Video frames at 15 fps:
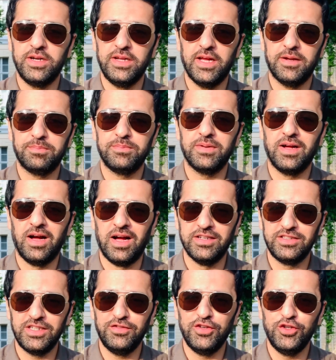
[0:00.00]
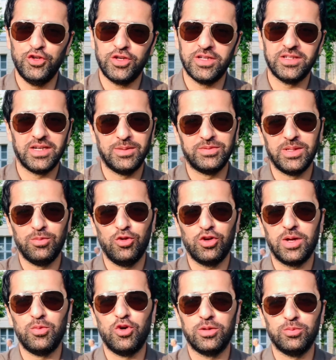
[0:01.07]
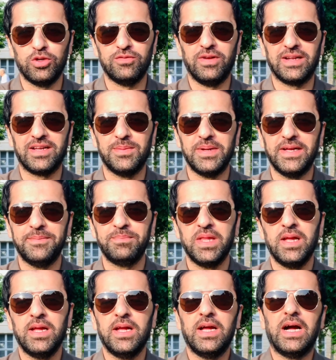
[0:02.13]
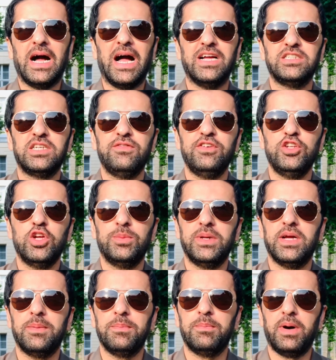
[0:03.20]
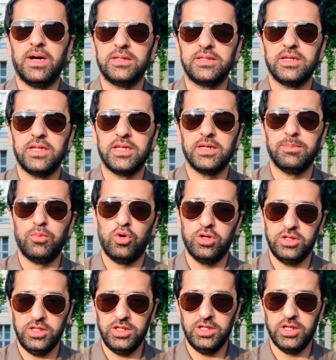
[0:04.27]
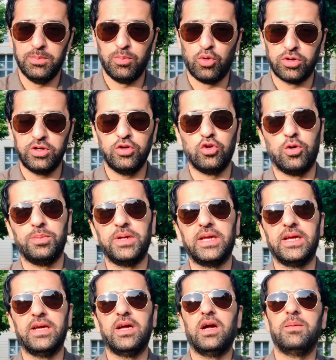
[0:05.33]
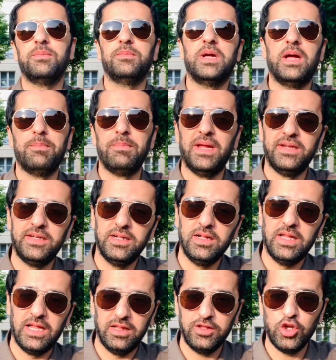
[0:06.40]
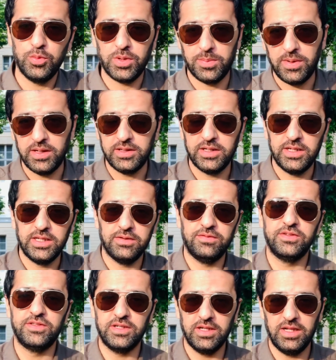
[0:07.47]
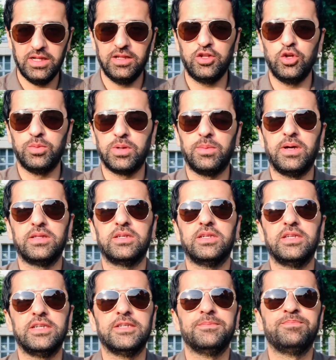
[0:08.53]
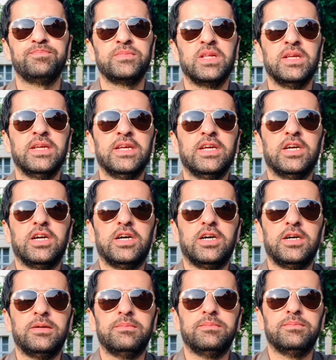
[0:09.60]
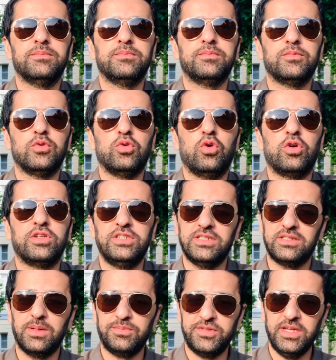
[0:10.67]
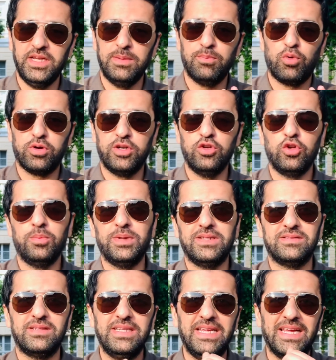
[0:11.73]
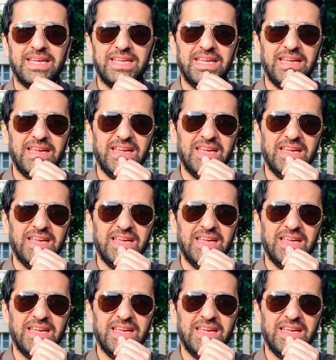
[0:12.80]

या आज की वीडियो के अंदर आप सब लोगों का बहुत बहुत वेलकम है आज की वीडियो में हम बात करेंगे बहुत ही इंपॉर्टेंट टॉपिक है हम मेंटल हेल्थ के ऊपर बात करेंगे फिज़िकल हेल्थ के ऊपर बात करेंगे आम, um, और ये सबसे इम्पॉर्टेंट टॉपिक इसलिए है कि